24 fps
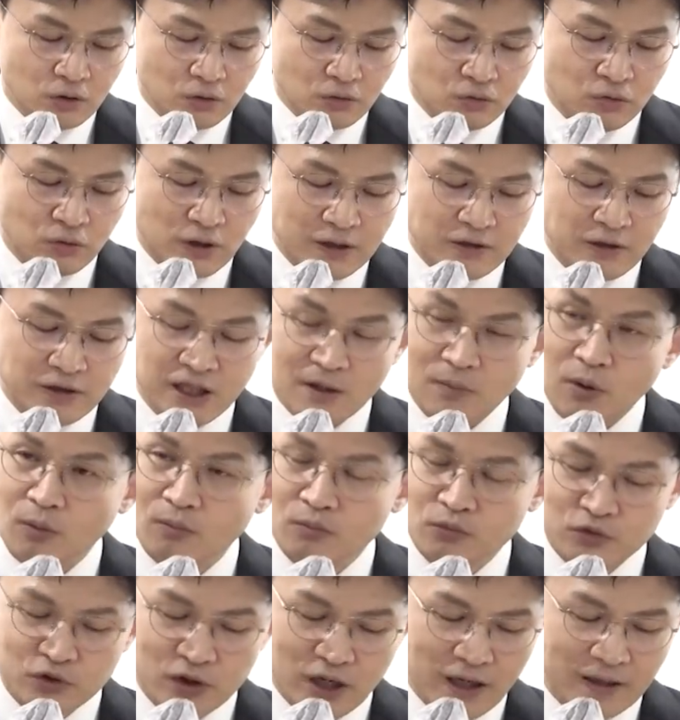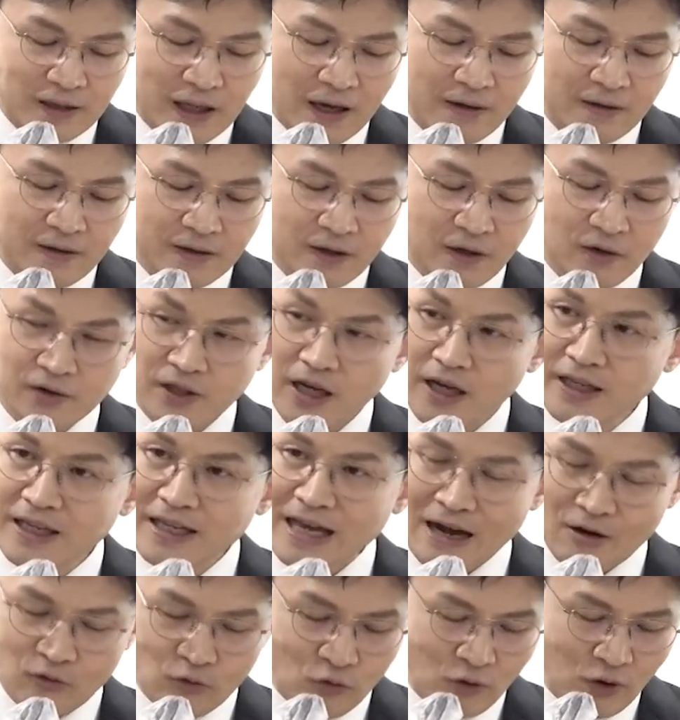국가 전체 범죄 대응 역량이
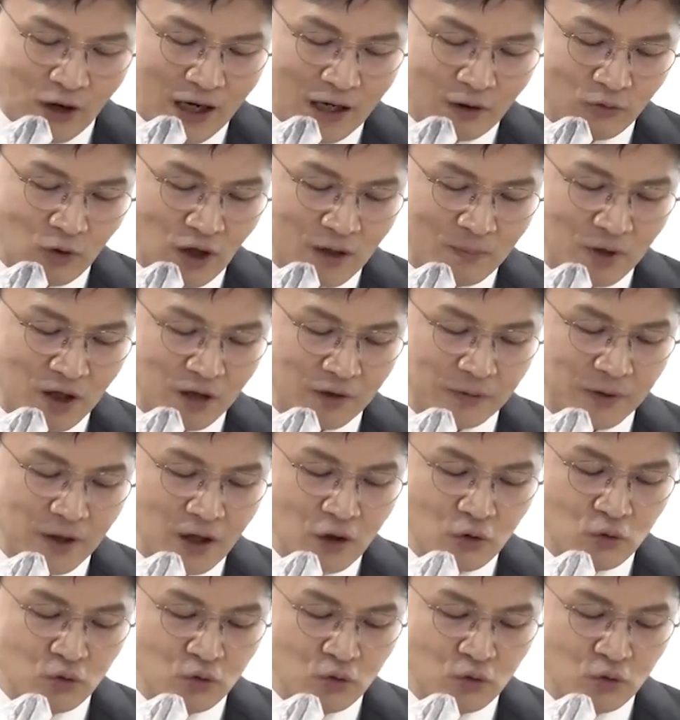약화되면